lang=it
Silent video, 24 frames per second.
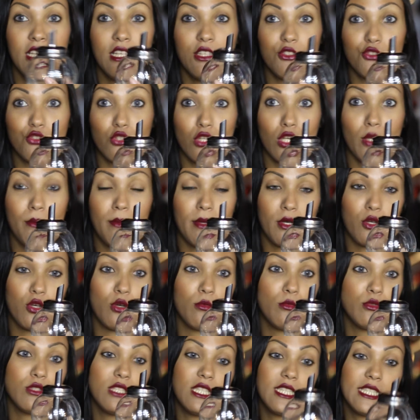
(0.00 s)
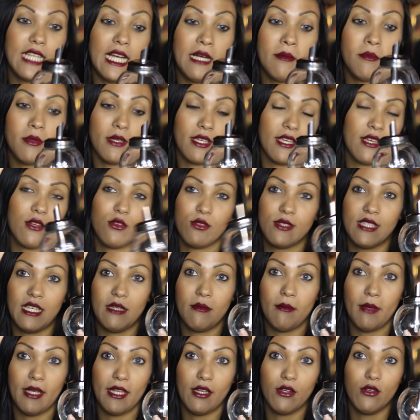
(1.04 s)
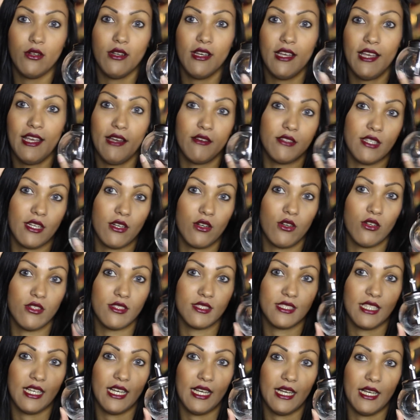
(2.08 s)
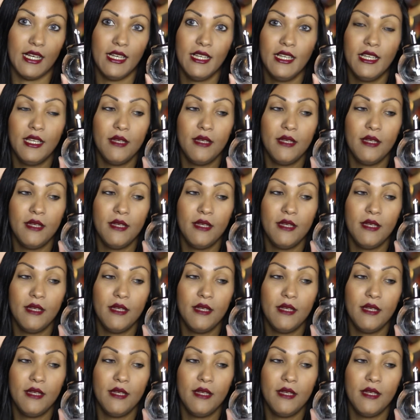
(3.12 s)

solo per comodità perché così almeno è una cosa